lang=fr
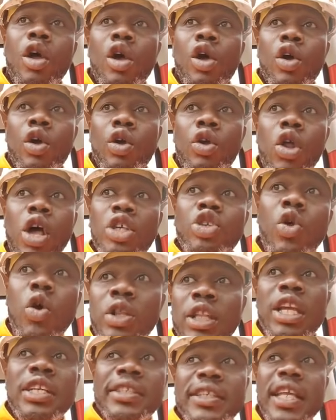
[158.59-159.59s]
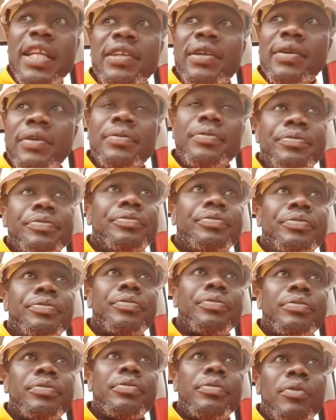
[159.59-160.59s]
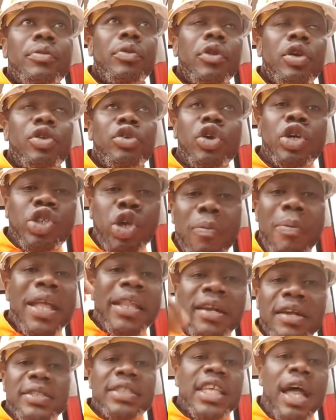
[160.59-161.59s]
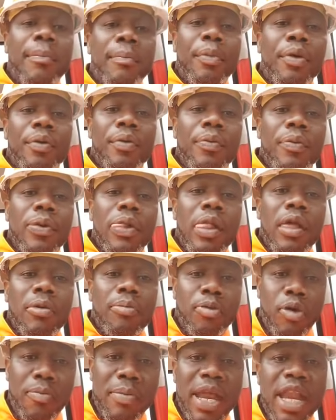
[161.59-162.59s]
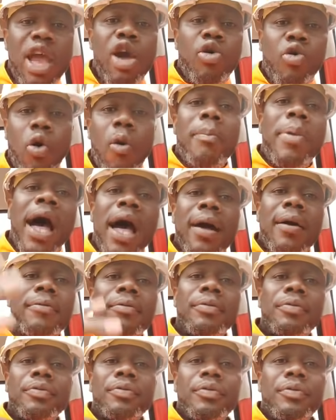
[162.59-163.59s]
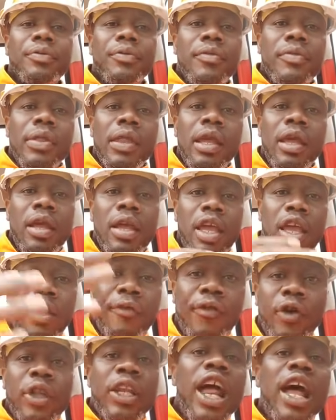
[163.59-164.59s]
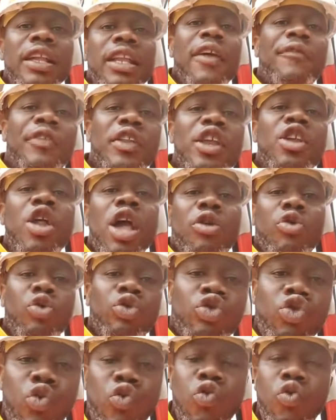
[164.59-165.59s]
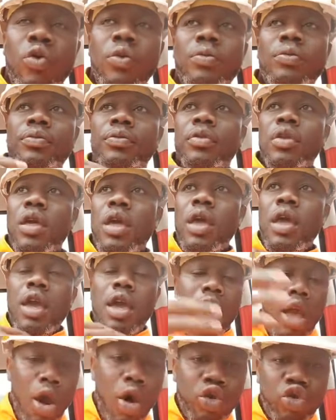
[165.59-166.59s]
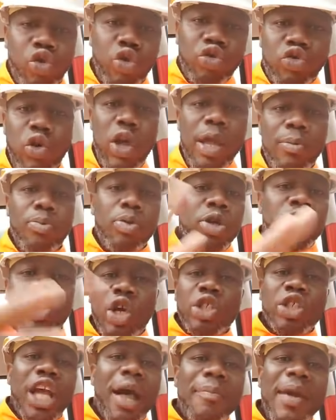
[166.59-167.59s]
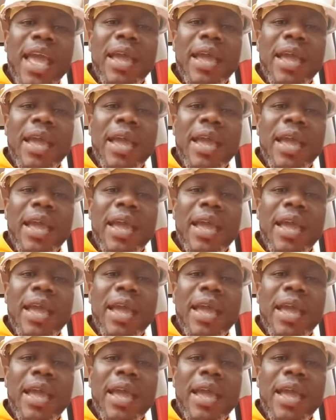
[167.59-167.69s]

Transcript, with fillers: Lorsqu'on décide de se mettre ensemble pour mener un combat, il faudrait en définir les contours. Et aujourd'hui, plus que jamais,